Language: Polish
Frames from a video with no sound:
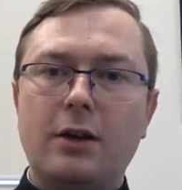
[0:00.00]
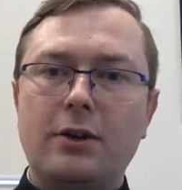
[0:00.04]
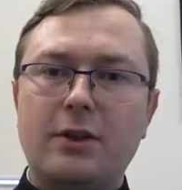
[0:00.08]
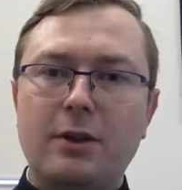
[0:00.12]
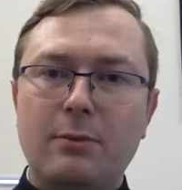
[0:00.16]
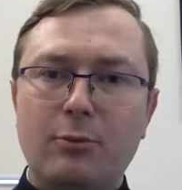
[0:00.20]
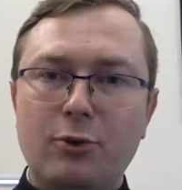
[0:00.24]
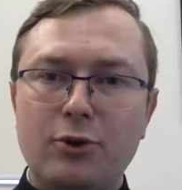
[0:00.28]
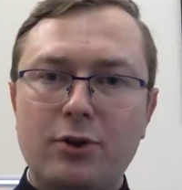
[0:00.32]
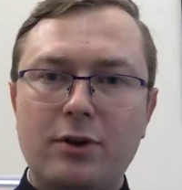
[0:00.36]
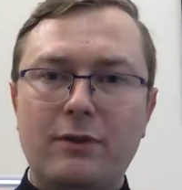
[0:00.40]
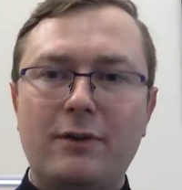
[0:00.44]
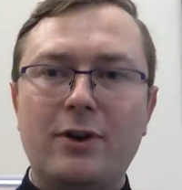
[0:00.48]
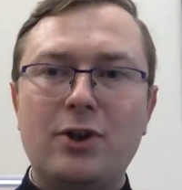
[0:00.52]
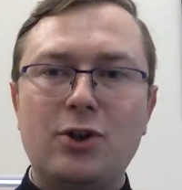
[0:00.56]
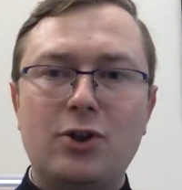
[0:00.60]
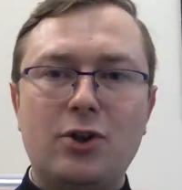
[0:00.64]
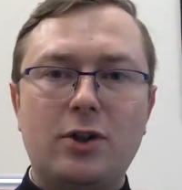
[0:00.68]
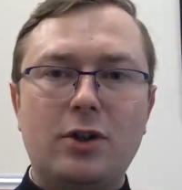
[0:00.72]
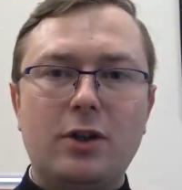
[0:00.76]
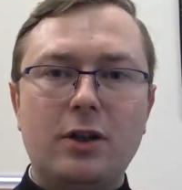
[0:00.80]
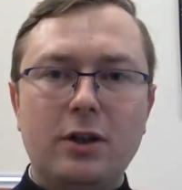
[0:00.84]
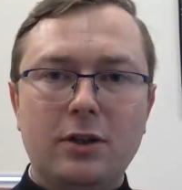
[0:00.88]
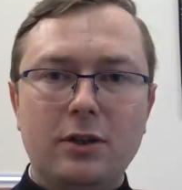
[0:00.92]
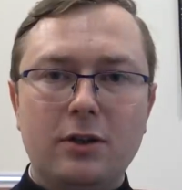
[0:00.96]
gdzie może
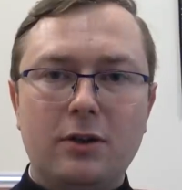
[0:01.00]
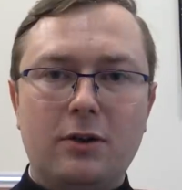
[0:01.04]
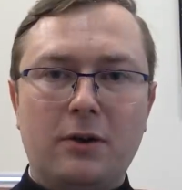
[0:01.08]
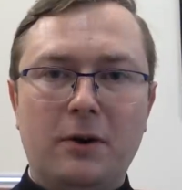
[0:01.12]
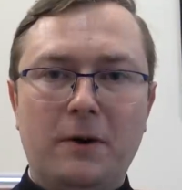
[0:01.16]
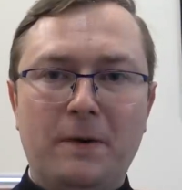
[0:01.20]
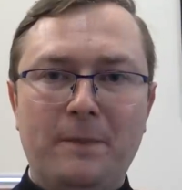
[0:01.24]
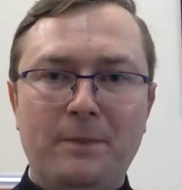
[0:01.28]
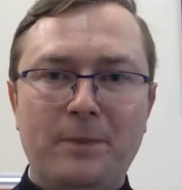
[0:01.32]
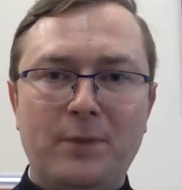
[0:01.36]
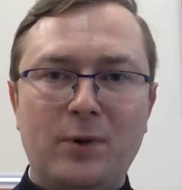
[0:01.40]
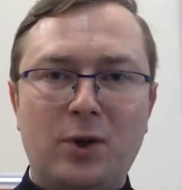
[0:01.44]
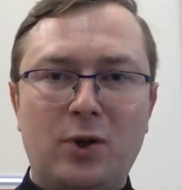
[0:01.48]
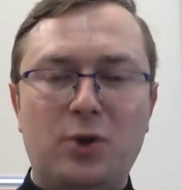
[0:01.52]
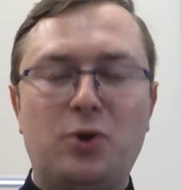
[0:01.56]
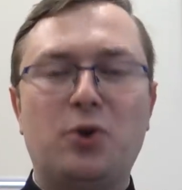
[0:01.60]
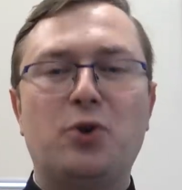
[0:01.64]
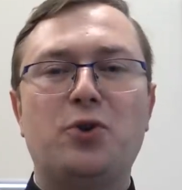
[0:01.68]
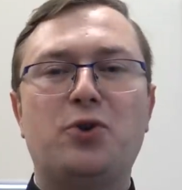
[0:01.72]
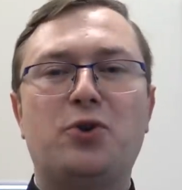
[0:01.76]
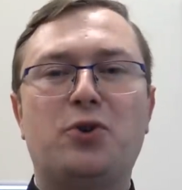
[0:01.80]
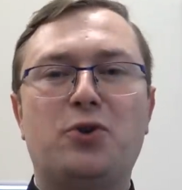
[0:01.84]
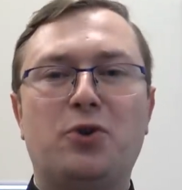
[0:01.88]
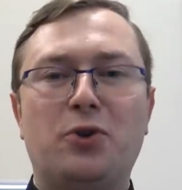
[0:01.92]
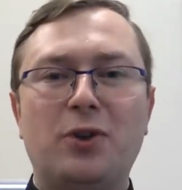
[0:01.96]
wejść tylko
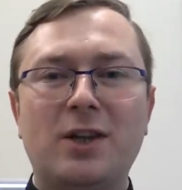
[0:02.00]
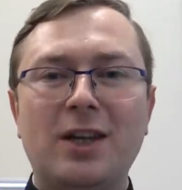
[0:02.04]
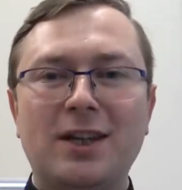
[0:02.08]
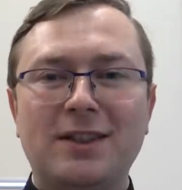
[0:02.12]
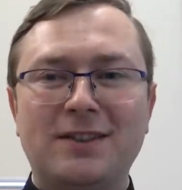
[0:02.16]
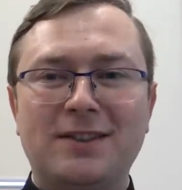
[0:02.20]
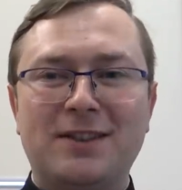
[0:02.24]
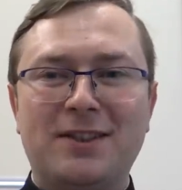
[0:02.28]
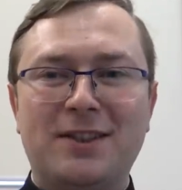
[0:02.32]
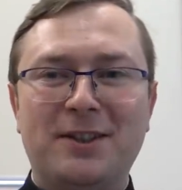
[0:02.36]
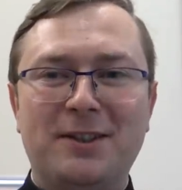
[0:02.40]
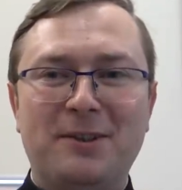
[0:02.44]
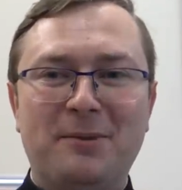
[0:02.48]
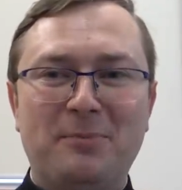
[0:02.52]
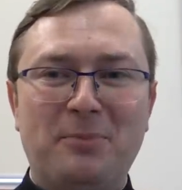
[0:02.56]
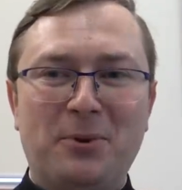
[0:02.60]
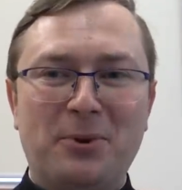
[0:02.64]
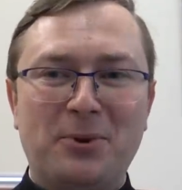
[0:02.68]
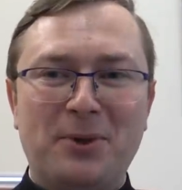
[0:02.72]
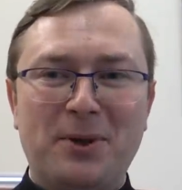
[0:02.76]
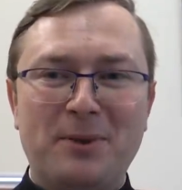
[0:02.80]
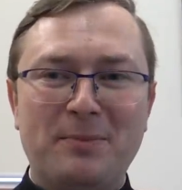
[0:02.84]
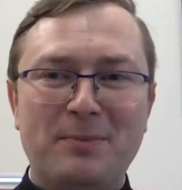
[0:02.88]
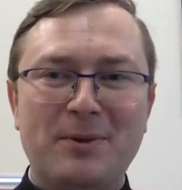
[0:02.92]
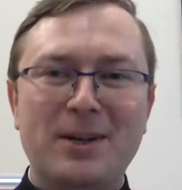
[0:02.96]
ktoś, kto jest
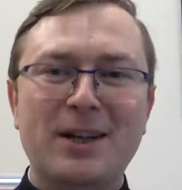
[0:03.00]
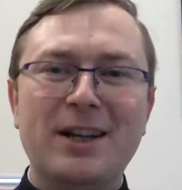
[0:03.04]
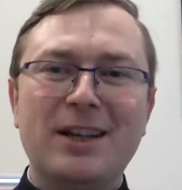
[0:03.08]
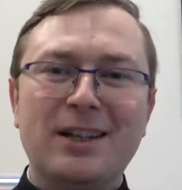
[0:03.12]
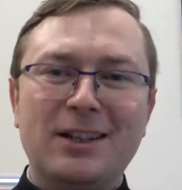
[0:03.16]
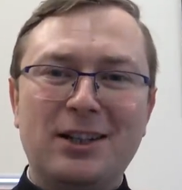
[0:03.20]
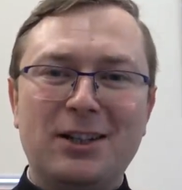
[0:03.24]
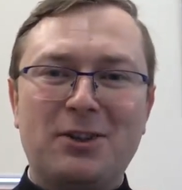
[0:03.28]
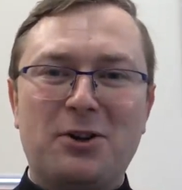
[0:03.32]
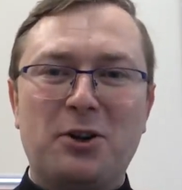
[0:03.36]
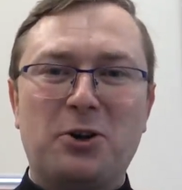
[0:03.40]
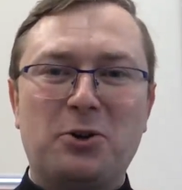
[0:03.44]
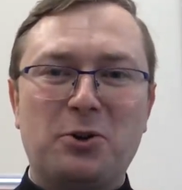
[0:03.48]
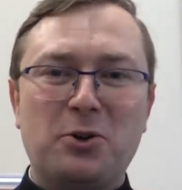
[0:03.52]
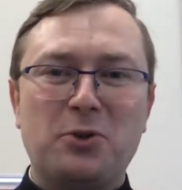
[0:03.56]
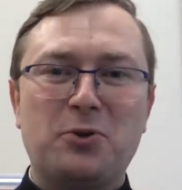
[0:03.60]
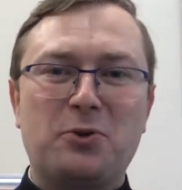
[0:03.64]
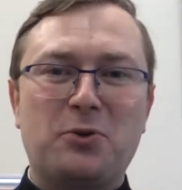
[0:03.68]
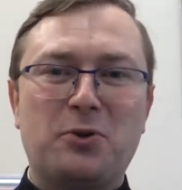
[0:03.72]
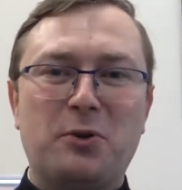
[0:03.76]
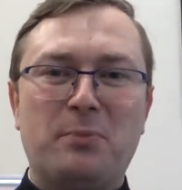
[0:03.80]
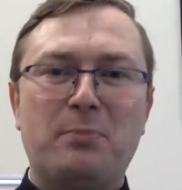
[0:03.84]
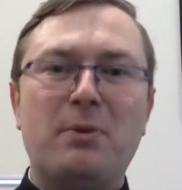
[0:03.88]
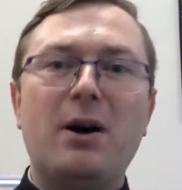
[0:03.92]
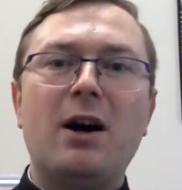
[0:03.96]
Bogiem, tylko
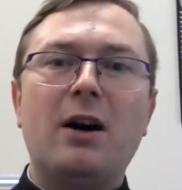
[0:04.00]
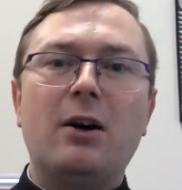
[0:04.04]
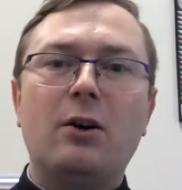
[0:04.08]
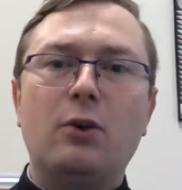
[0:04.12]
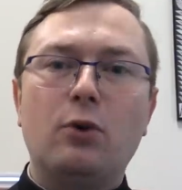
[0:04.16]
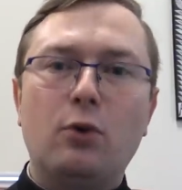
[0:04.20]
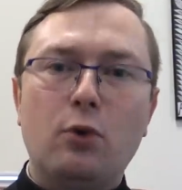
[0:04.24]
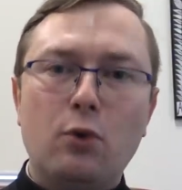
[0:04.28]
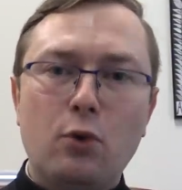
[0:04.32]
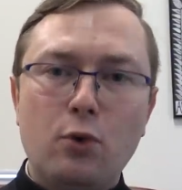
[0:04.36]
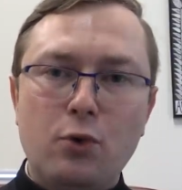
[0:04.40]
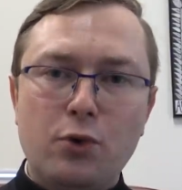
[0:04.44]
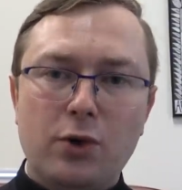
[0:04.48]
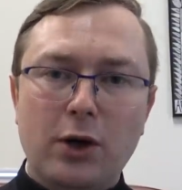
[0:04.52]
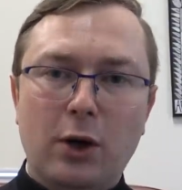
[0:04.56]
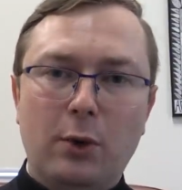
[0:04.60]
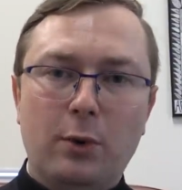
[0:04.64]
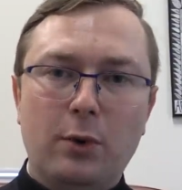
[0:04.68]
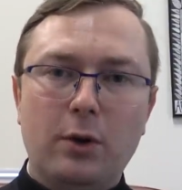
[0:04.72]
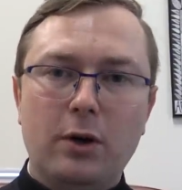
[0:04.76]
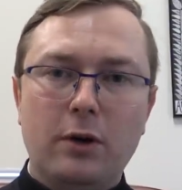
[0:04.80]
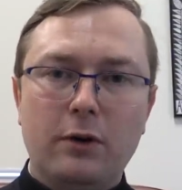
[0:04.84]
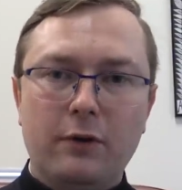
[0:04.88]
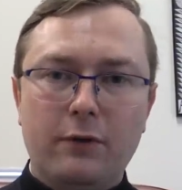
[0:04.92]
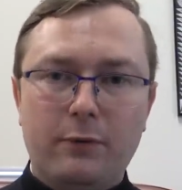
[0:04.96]
ktoś, kto ma
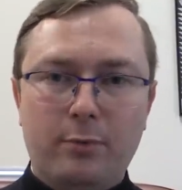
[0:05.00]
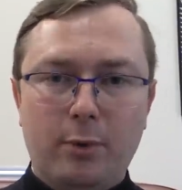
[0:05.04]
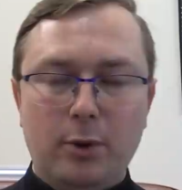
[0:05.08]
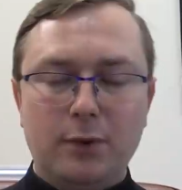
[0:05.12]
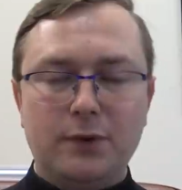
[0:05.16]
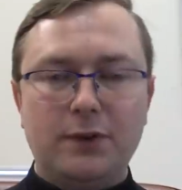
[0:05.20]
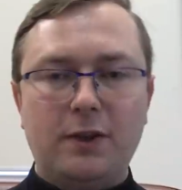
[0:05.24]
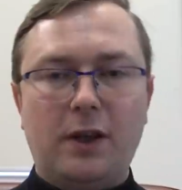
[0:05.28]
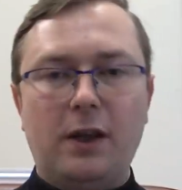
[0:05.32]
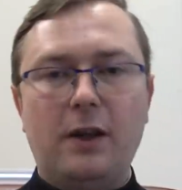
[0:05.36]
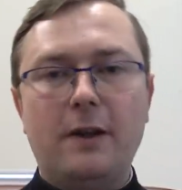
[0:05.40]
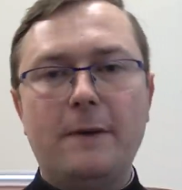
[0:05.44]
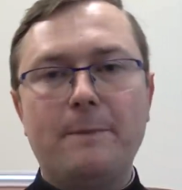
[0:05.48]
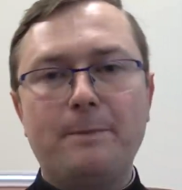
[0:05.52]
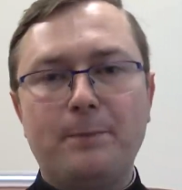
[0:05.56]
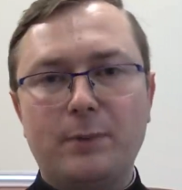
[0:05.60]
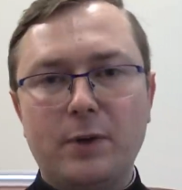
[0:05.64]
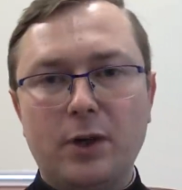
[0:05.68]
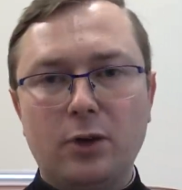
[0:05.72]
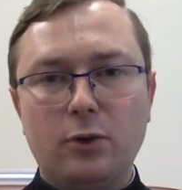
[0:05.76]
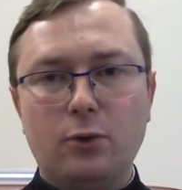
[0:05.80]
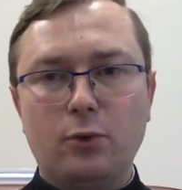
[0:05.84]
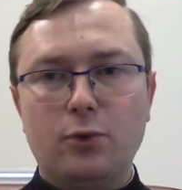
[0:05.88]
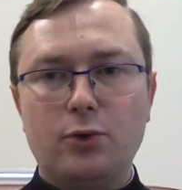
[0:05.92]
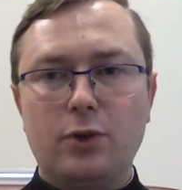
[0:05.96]
udział w boskiej
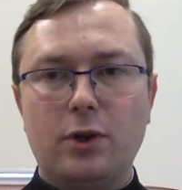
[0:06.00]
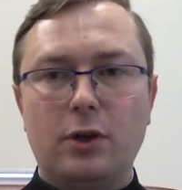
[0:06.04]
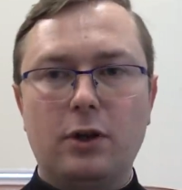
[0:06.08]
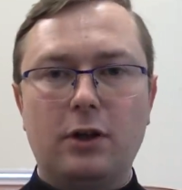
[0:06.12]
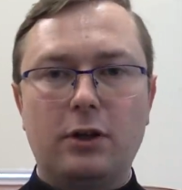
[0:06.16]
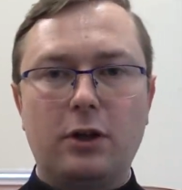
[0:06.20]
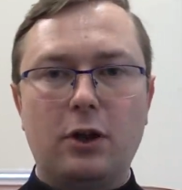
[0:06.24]
naturze.